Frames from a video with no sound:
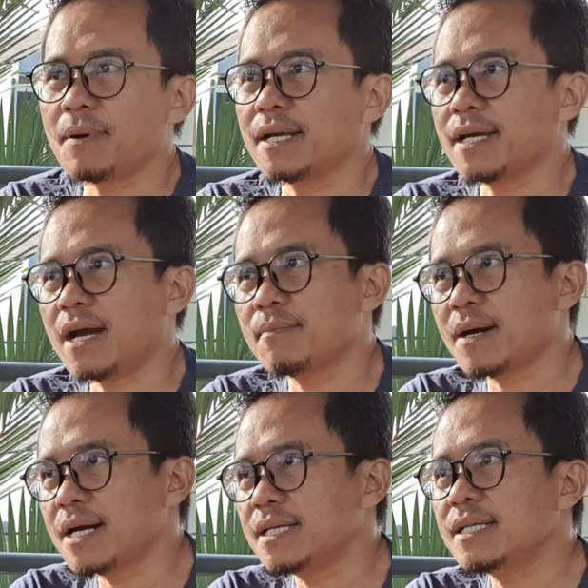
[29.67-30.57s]
paling
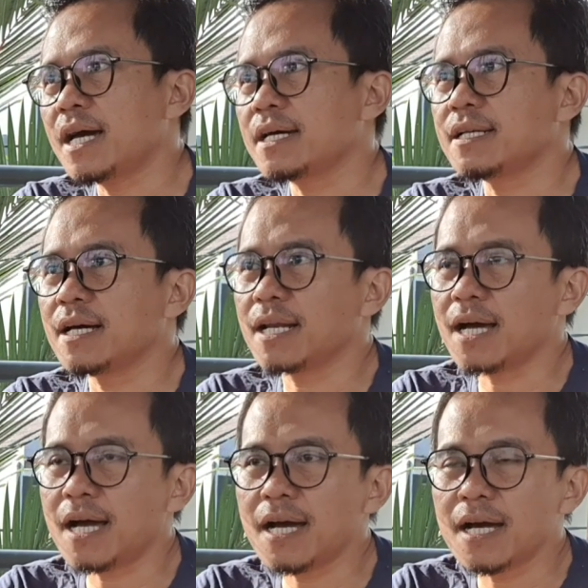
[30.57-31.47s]
aman
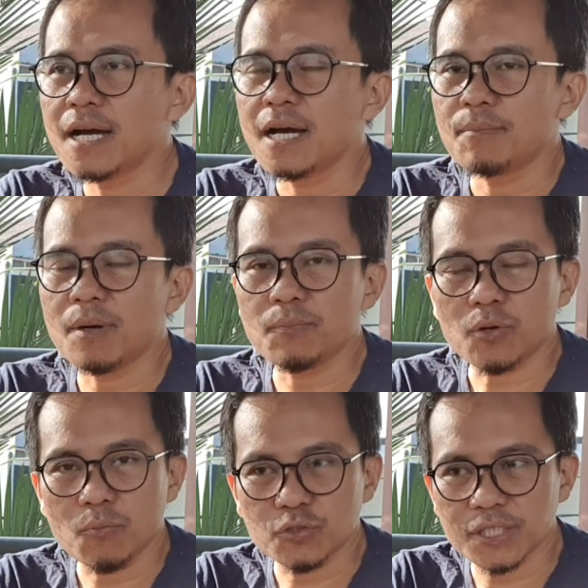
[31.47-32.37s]
adalah
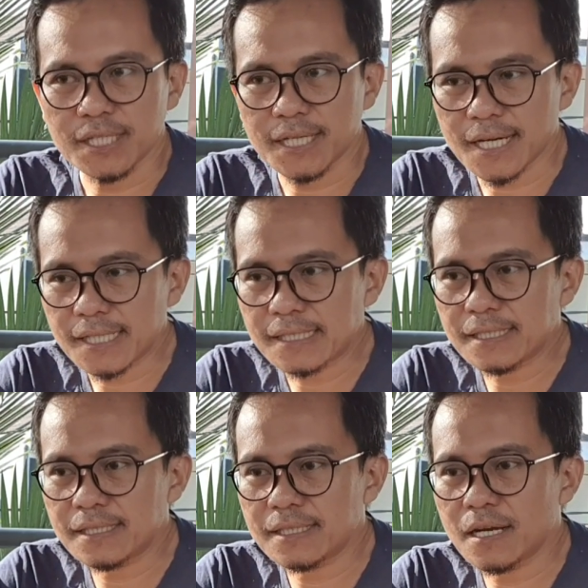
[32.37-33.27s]
mempromosikan
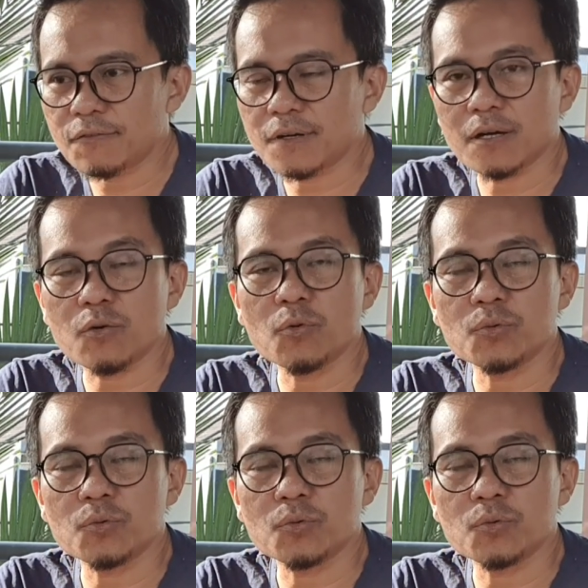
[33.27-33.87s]
Franco